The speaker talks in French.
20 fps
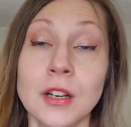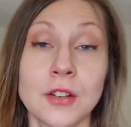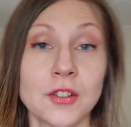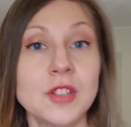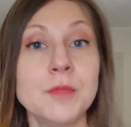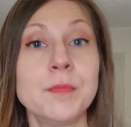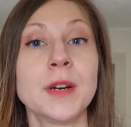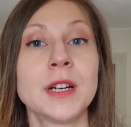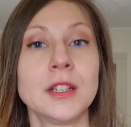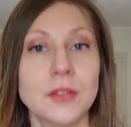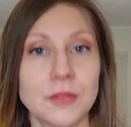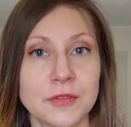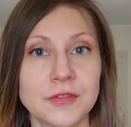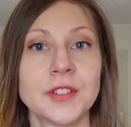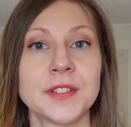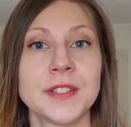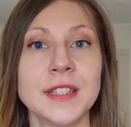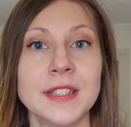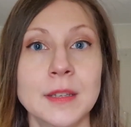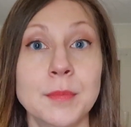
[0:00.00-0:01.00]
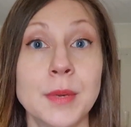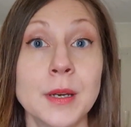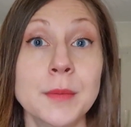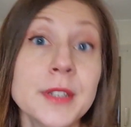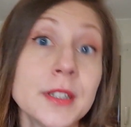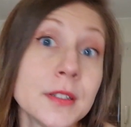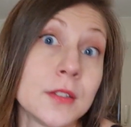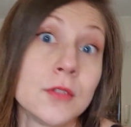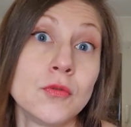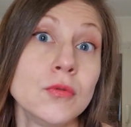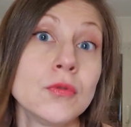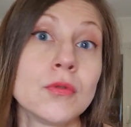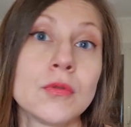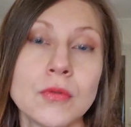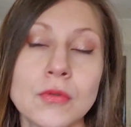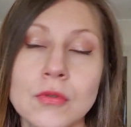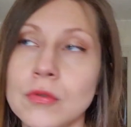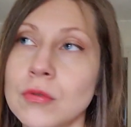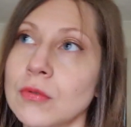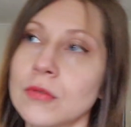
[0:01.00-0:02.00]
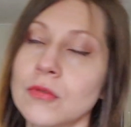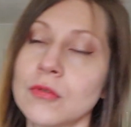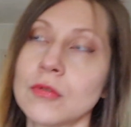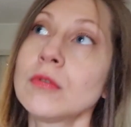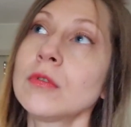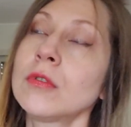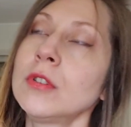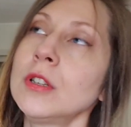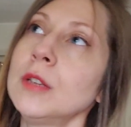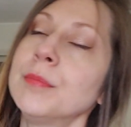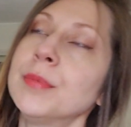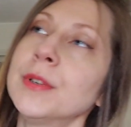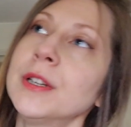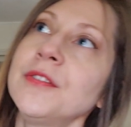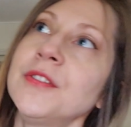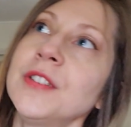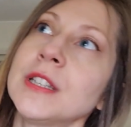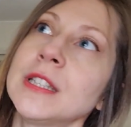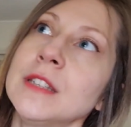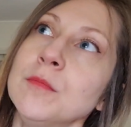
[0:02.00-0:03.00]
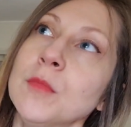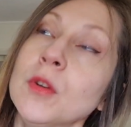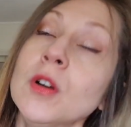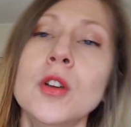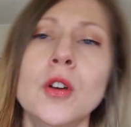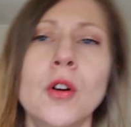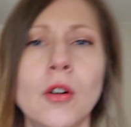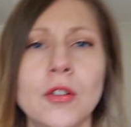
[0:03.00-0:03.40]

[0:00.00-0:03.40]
Alors je dis pas que le français c'est pas bien, c'est juste que je, ne connais pas effectivement.